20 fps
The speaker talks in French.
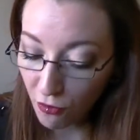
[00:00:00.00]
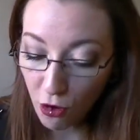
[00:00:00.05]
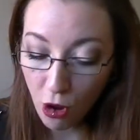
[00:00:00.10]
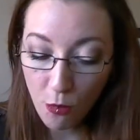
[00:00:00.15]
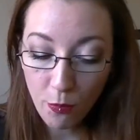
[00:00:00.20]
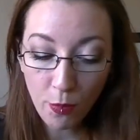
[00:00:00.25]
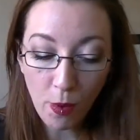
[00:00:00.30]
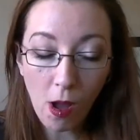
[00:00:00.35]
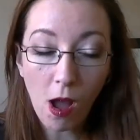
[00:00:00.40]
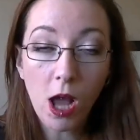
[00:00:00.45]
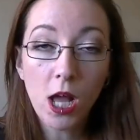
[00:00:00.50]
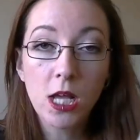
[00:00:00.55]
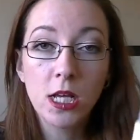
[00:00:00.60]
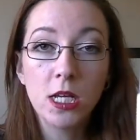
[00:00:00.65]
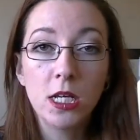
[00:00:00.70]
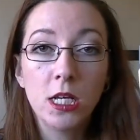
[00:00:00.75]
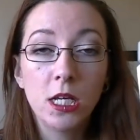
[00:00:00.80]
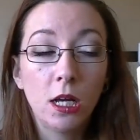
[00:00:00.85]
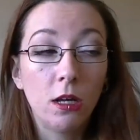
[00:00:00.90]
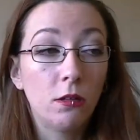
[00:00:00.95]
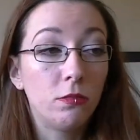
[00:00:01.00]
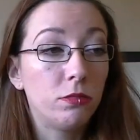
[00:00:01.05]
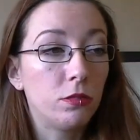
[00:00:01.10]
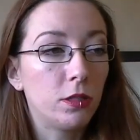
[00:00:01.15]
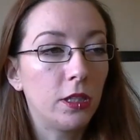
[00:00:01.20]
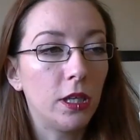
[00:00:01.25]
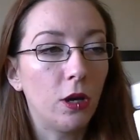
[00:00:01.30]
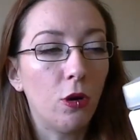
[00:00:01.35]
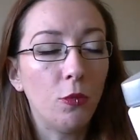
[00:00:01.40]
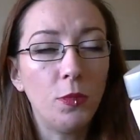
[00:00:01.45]
flop, hein
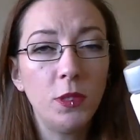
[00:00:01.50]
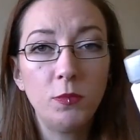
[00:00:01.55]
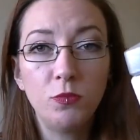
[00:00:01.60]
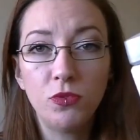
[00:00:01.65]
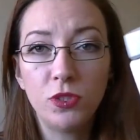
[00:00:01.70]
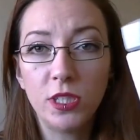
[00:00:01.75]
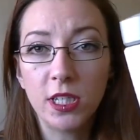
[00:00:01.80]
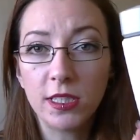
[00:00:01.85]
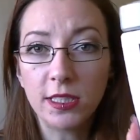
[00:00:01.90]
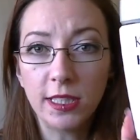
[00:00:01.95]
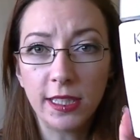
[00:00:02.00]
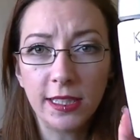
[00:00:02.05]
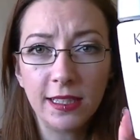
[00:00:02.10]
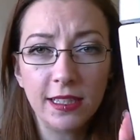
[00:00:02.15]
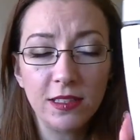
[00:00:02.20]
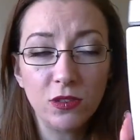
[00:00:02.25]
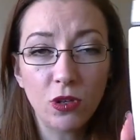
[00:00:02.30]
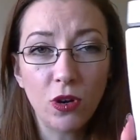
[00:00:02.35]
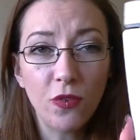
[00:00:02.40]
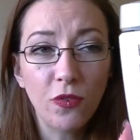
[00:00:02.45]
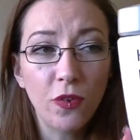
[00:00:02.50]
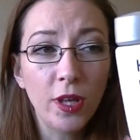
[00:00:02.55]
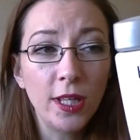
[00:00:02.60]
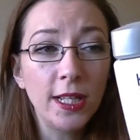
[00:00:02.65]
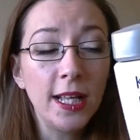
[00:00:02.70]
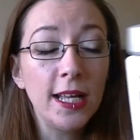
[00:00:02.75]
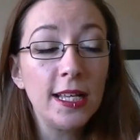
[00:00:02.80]
qui est rempli de poussière, c'est une catastrophe.